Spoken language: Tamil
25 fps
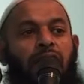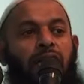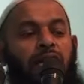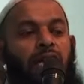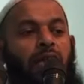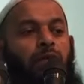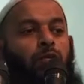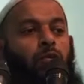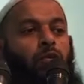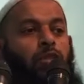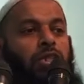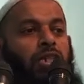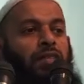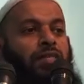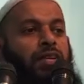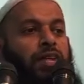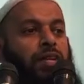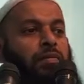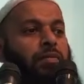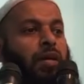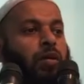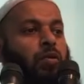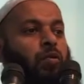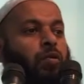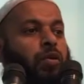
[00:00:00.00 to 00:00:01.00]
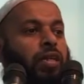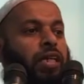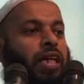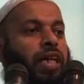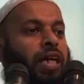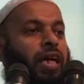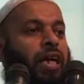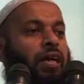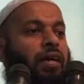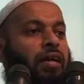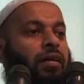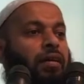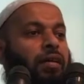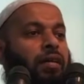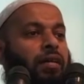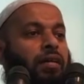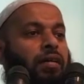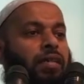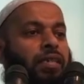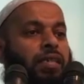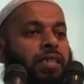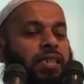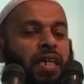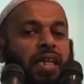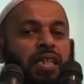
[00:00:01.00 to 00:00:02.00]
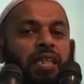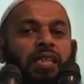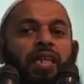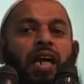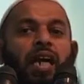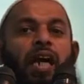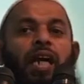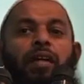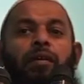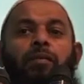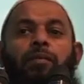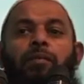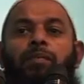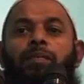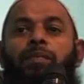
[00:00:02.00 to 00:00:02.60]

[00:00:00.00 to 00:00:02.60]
நினைவூட்ட விரும்பக்கூடிய செய்திதான்